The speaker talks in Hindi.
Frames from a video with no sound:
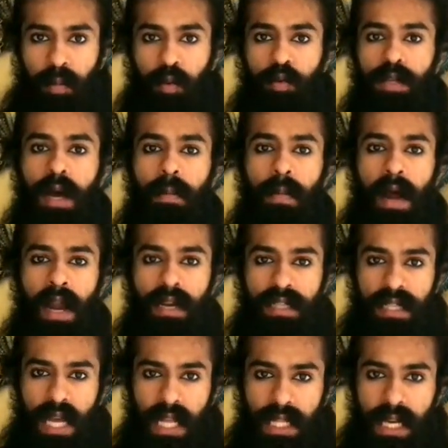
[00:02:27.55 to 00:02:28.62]
पूजा पाठ
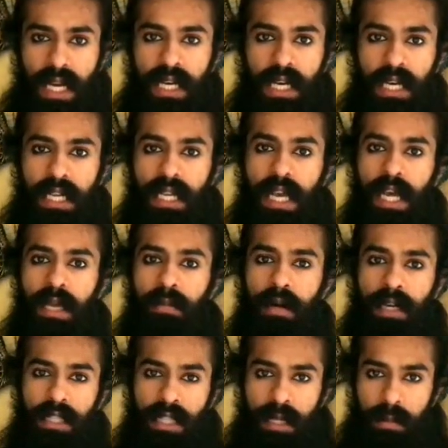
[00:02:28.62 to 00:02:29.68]
साधना क्रियाएं
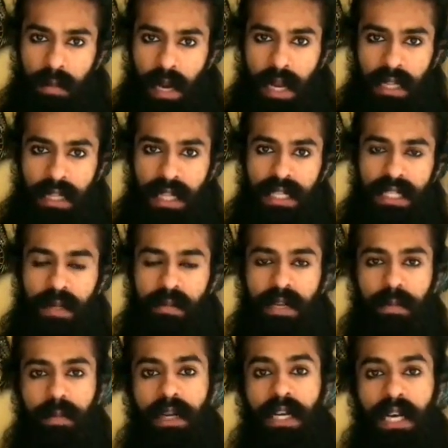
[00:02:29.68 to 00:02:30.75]
भक्ति प्रार्थना
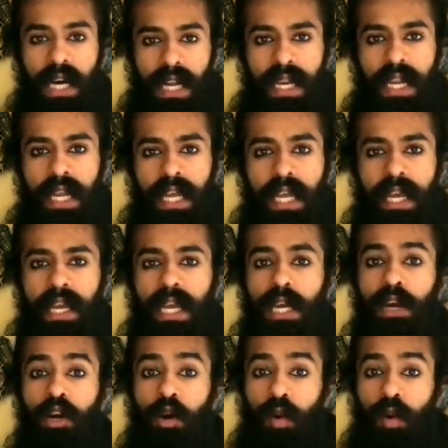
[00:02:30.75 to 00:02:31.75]
समर्पण कर रहे हैं